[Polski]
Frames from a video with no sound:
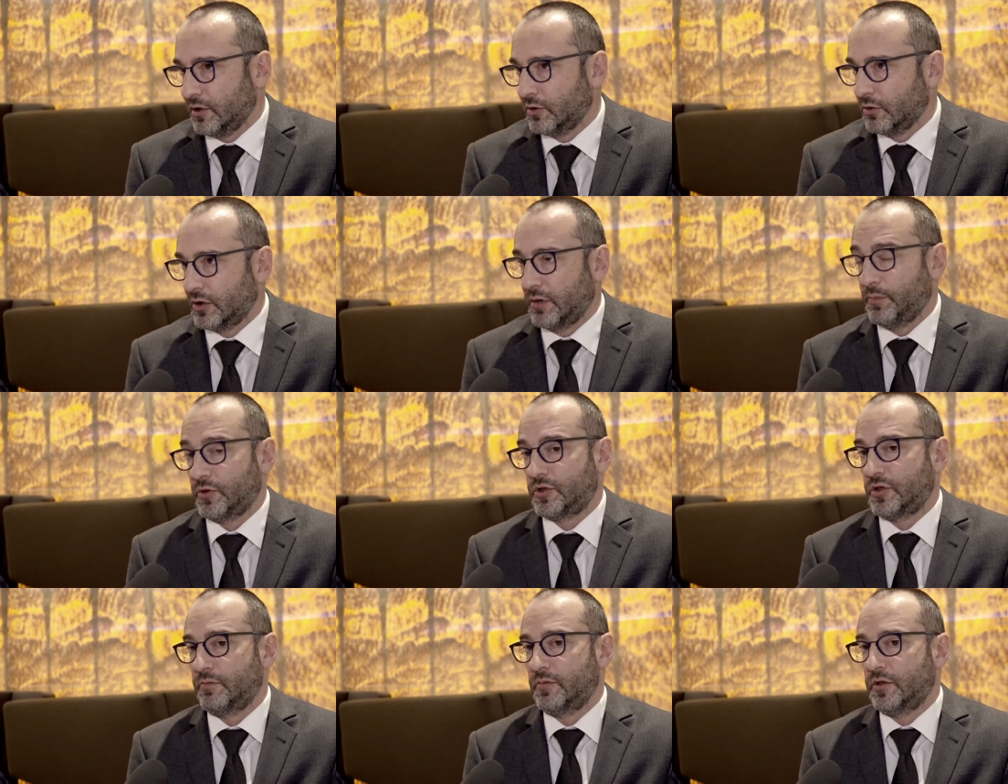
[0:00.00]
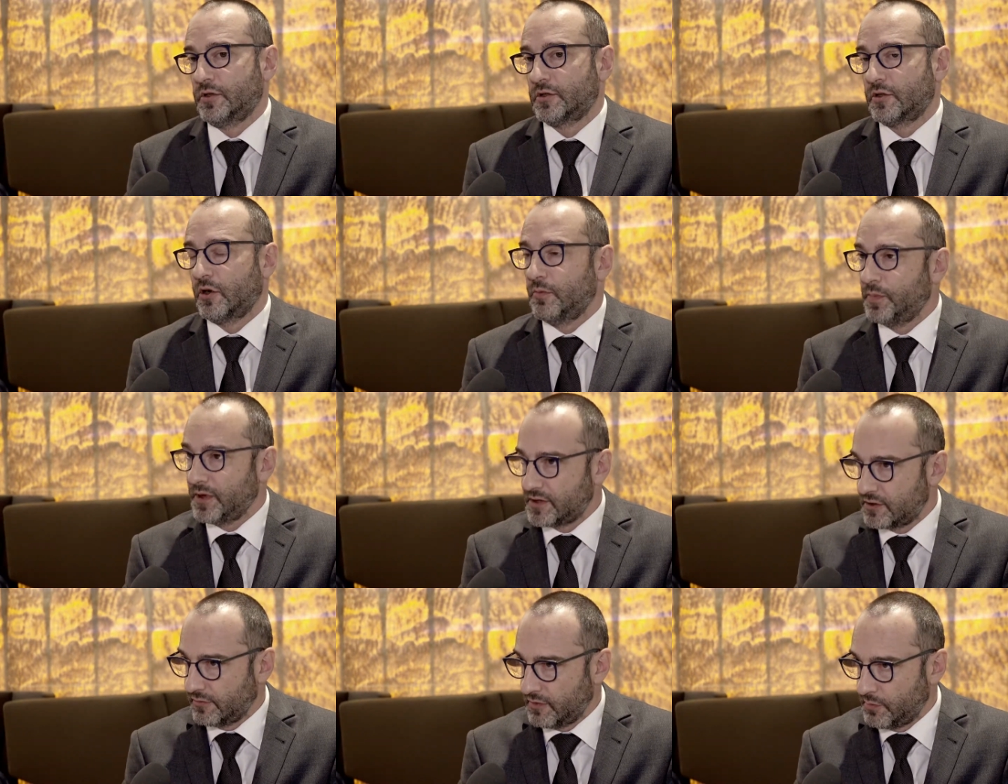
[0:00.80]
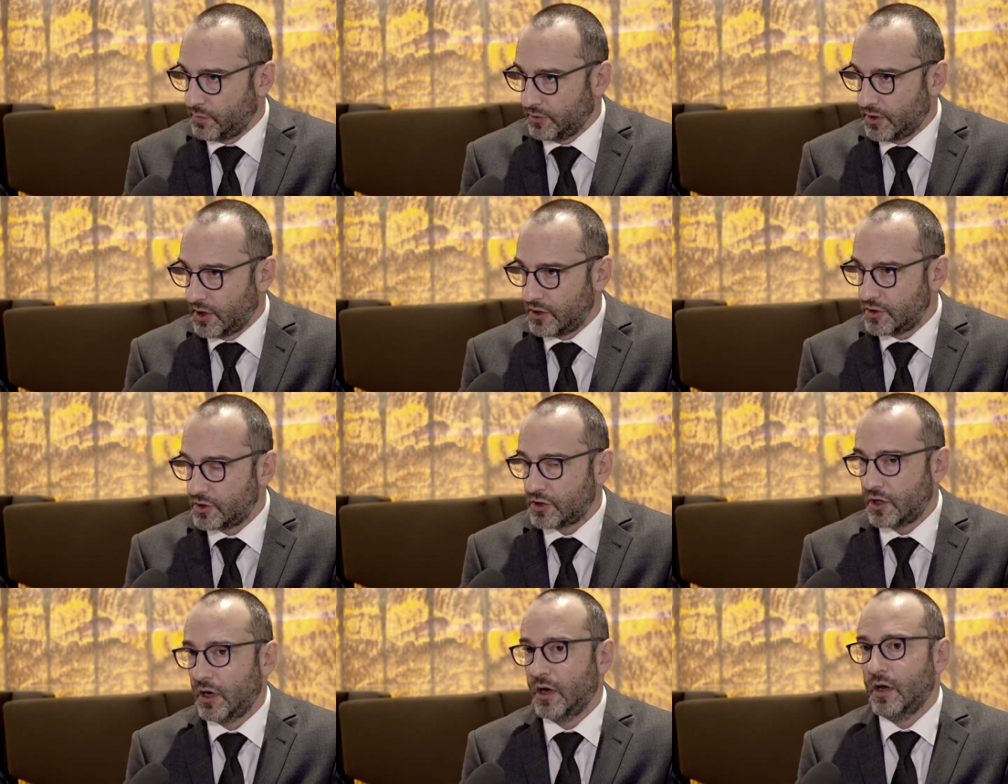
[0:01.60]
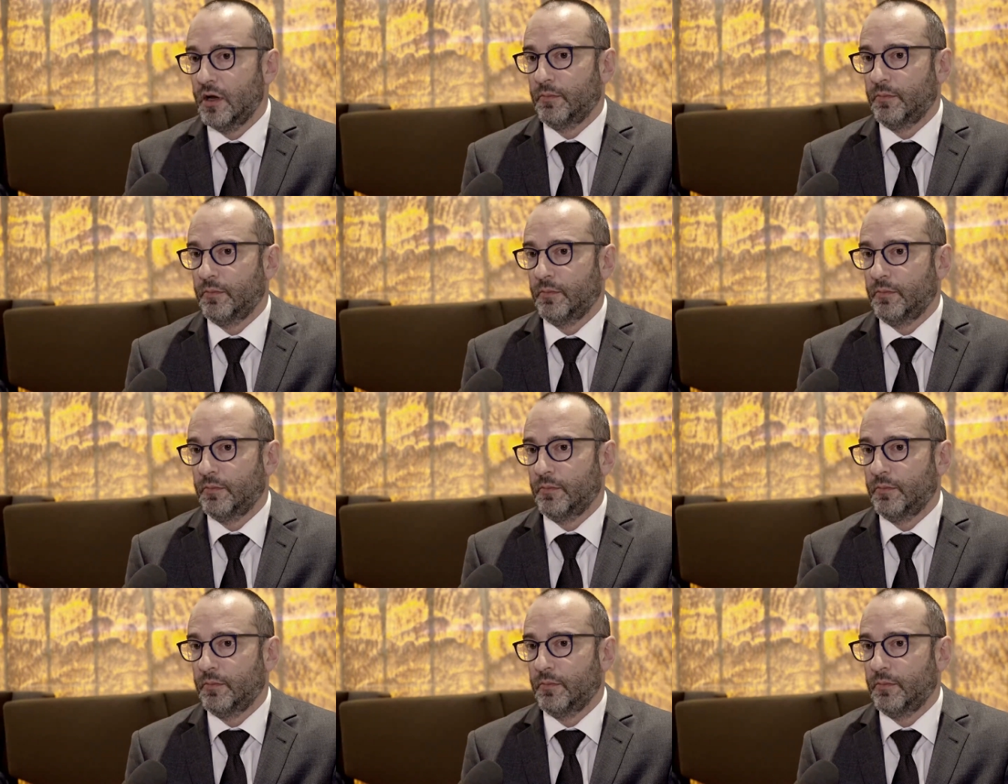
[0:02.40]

Tutaj potrzebne jest kompleksowe podejście,